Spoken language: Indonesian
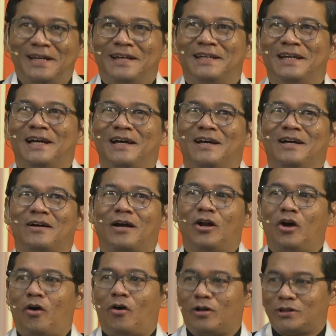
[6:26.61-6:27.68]
Ya,
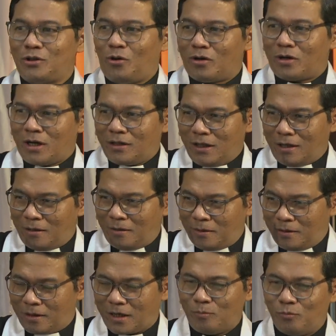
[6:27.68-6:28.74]
kalau seorang yang
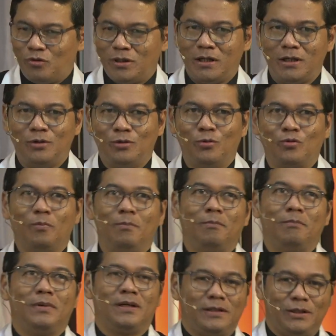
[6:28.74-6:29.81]
kemudian
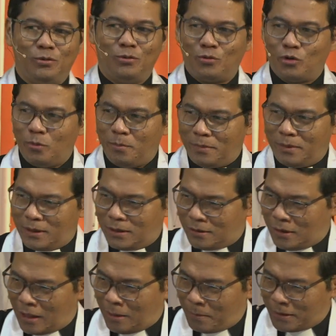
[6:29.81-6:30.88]
dihukum dihukum
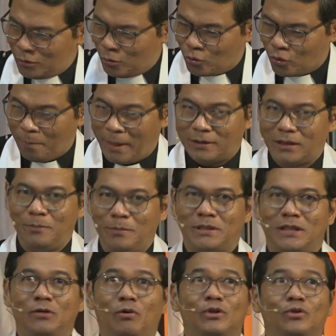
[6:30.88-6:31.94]
eh, apa dihukum mati
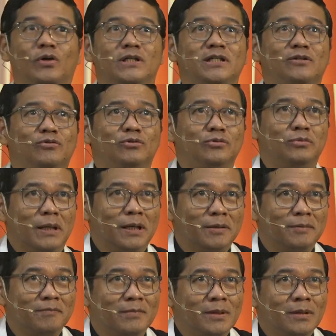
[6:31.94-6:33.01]
misalnya waktu kecil lucu nggak?